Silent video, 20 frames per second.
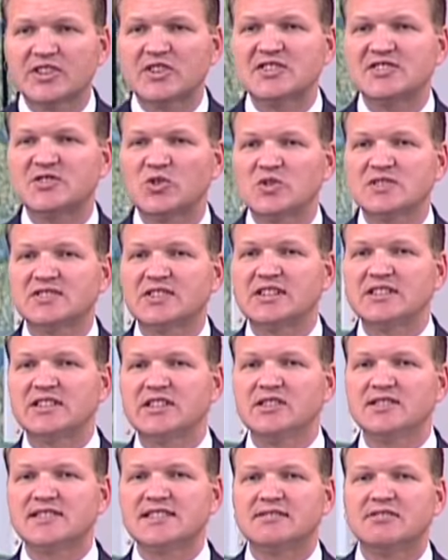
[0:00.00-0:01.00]
Христос
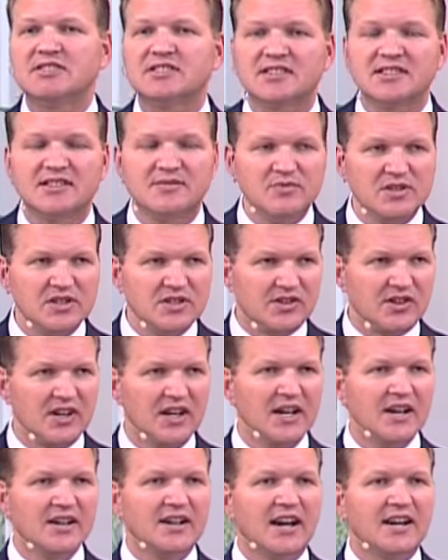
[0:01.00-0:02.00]
родился в этот мир
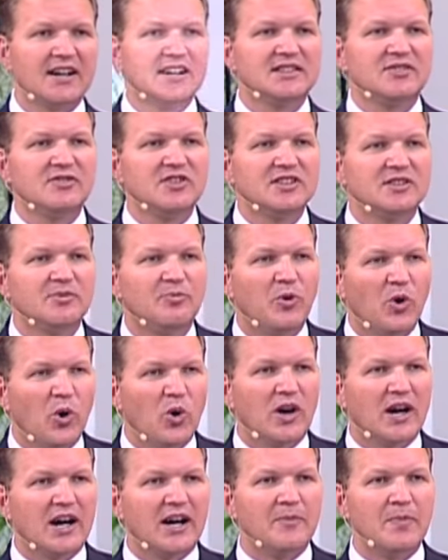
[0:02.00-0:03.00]
как ответ
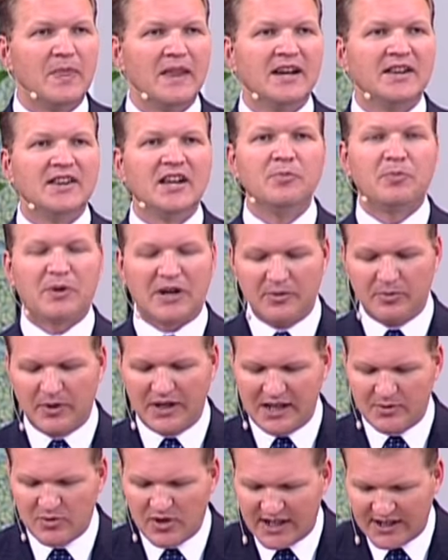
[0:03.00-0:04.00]
Бога на
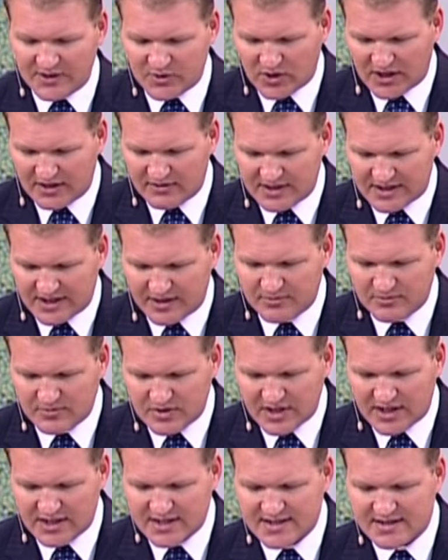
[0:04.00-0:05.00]
проблемы, которые в этом
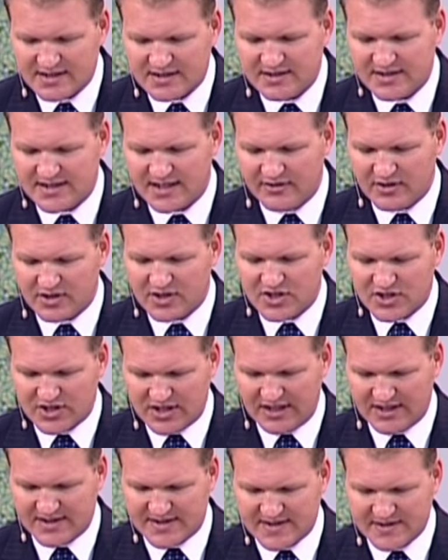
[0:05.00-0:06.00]
мире
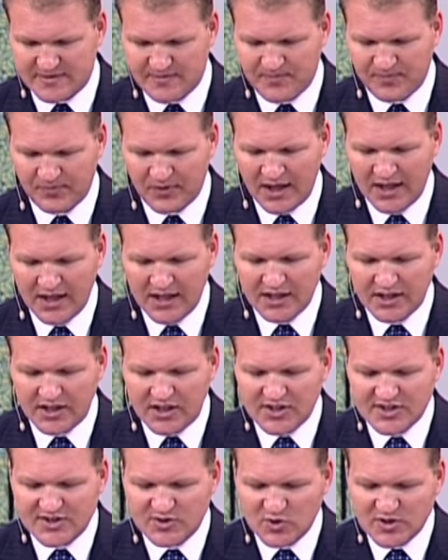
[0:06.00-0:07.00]
совершились.
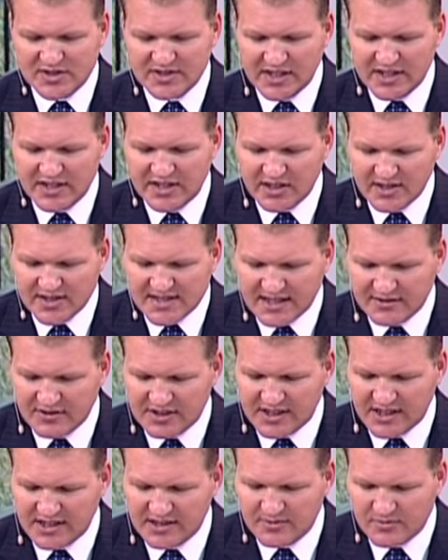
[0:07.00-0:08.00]
Иисус родился в
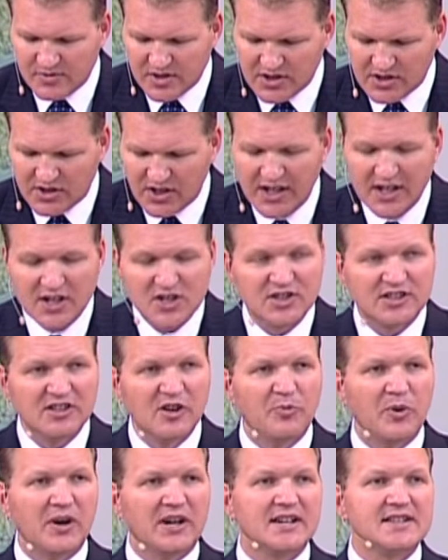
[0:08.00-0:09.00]
этот мир,
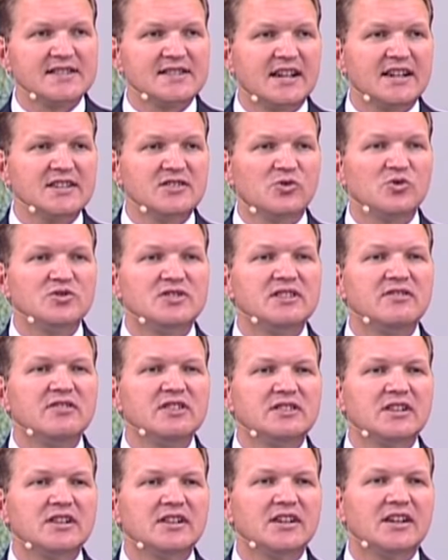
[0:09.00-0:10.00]
чтобы показать
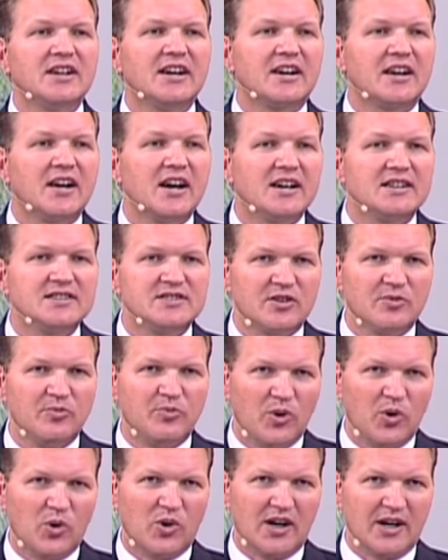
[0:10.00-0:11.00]
удивительный характер
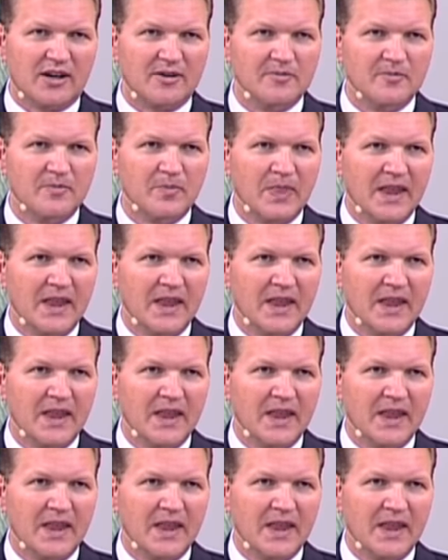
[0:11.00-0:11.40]
Бога.